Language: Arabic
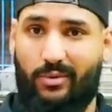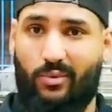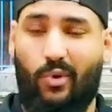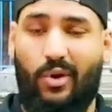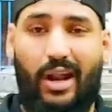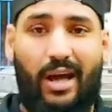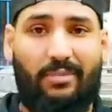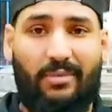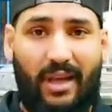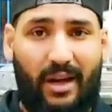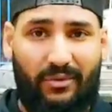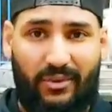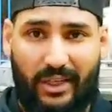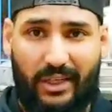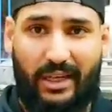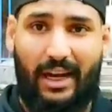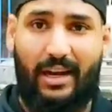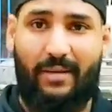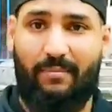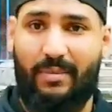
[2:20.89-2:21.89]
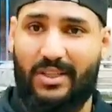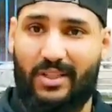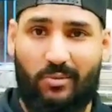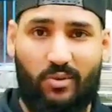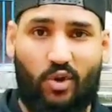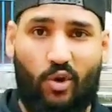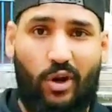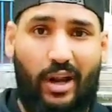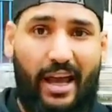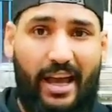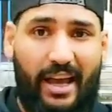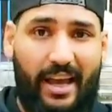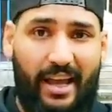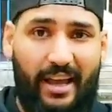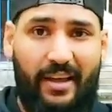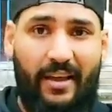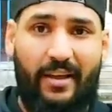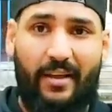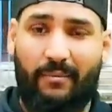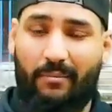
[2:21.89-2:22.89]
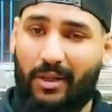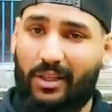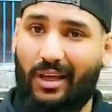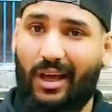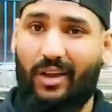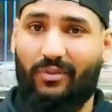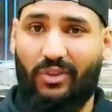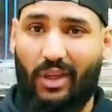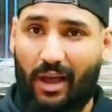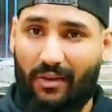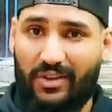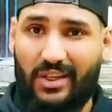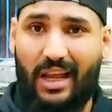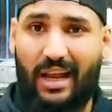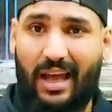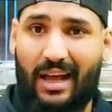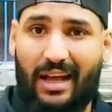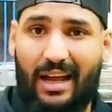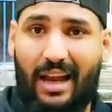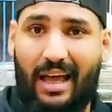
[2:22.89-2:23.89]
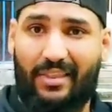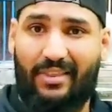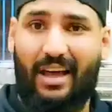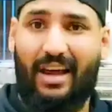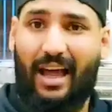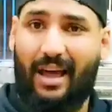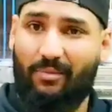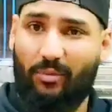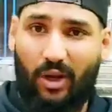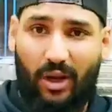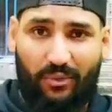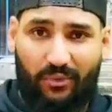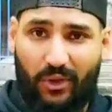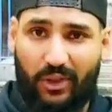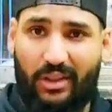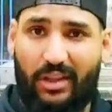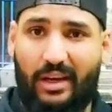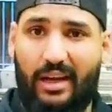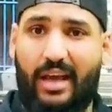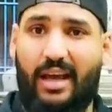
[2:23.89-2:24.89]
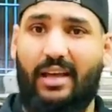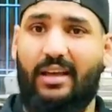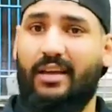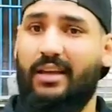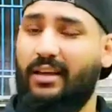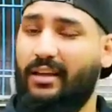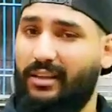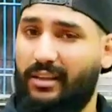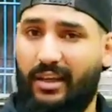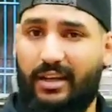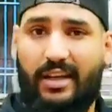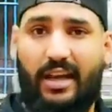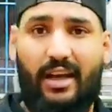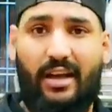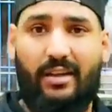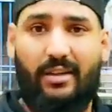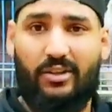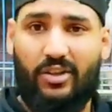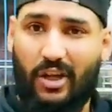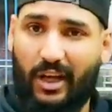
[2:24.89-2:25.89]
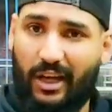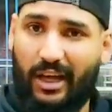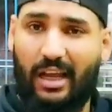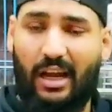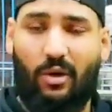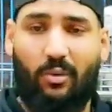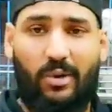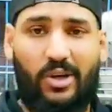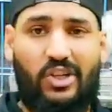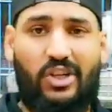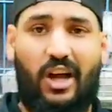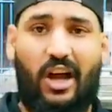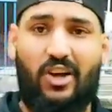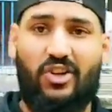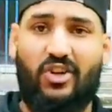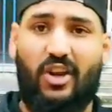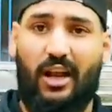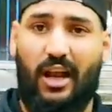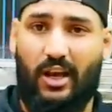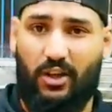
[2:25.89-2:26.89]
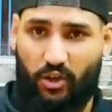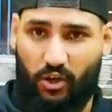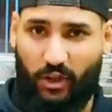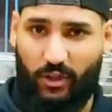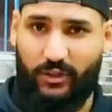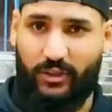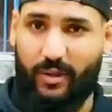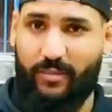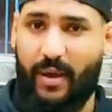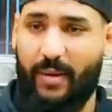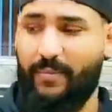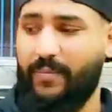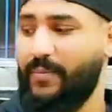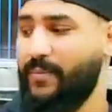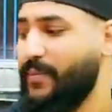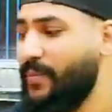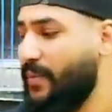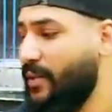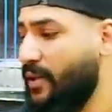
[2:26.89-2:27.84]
كلها بتعرف تتكلم بس مش كلها ايه بتعرف تحافظ على الحاجه اللي عندها الحمد لله بفضل الله الدنيا شغاله وماشيه 10 على 10 تمام